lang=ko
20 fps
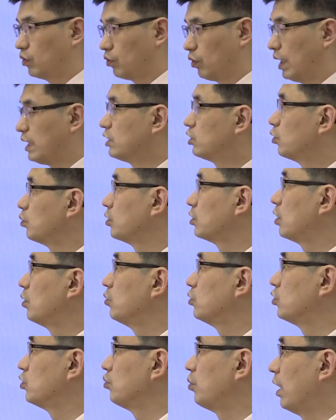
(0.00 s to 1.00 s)
관점에서
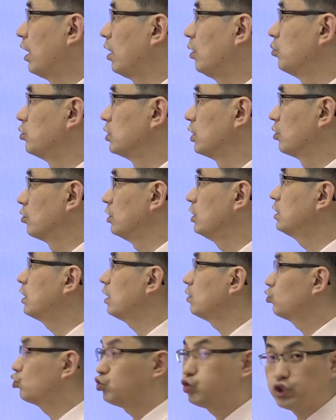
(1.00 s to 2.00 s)
한번 좀 바라보자고
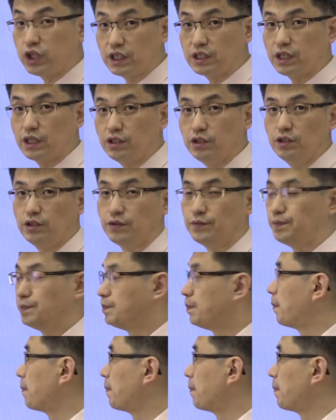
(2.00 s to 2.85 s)
일단 투자자는